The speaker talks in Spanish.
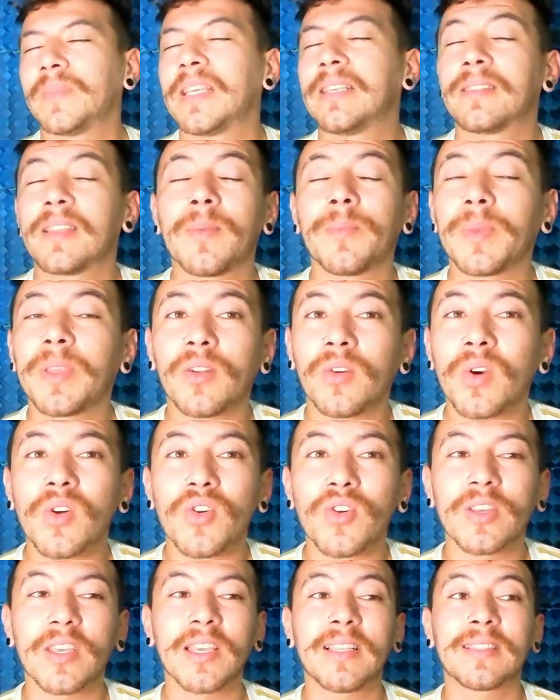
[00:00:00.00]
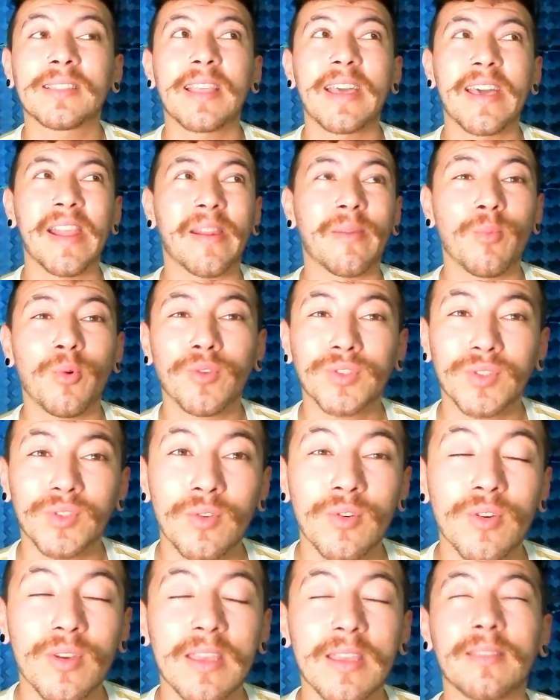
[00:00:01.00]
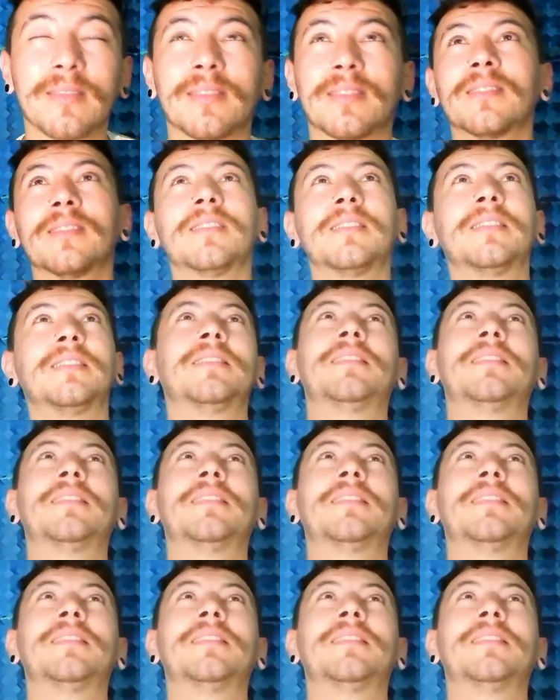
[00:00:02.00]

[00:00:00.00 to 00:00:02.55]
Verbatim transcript: es épico, es hermoso, es...